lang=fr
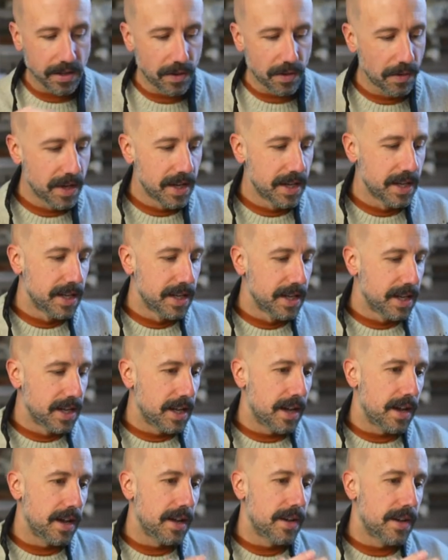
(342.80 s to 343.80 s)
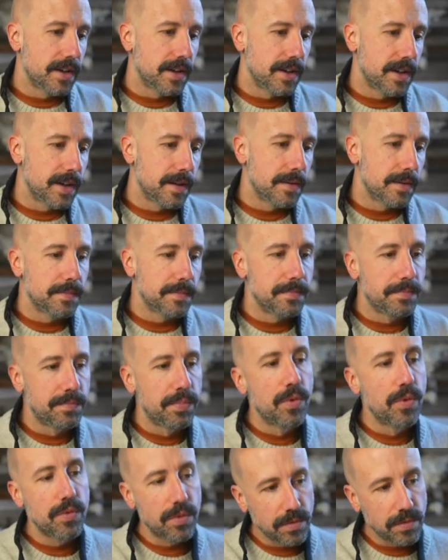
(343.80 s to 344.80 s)
pardon, euh,
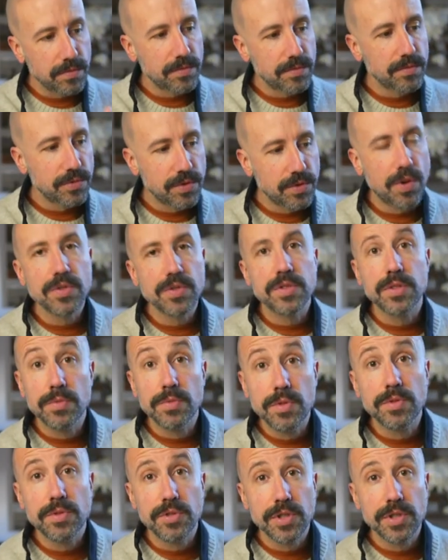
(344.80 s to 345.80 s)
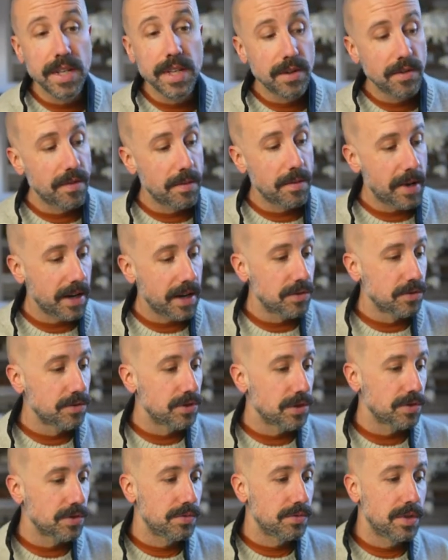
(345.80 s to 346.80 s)
pour continuer le sujet dont on va parler
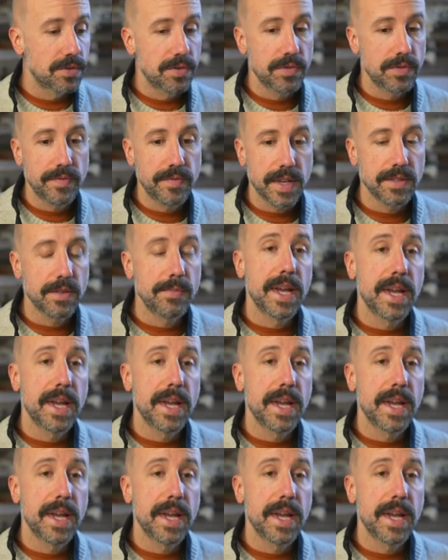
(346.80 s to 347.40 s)
aujourd'hui de toute façon.